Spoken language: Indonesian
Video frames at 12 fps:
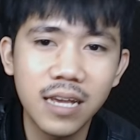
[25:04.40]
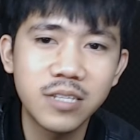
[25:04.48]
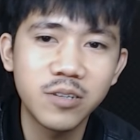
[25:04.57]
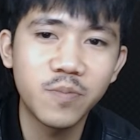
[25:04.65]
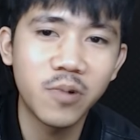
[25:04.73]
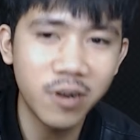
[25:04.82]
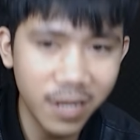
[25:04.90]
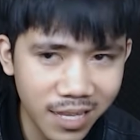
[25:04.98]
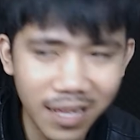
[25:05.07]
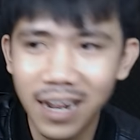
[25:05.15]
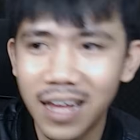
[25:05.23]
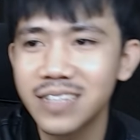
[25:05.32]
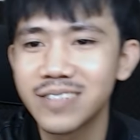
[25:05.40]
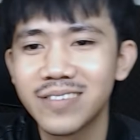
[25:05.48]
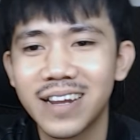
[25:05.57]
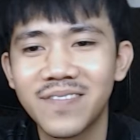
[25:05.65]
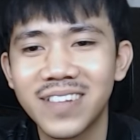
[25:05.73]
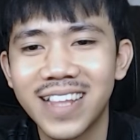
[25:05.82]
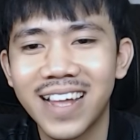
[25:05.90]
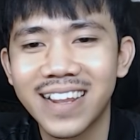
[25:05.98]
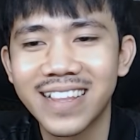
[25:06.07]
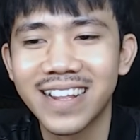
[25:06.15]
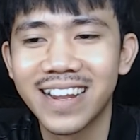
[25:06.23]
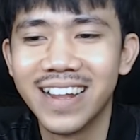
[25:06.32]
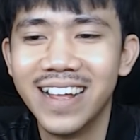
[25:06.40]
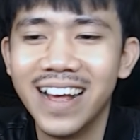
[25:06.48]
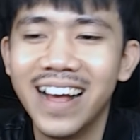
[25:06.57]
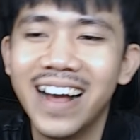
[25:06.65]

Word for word: dia cuy brodinya langsung dapat turtle.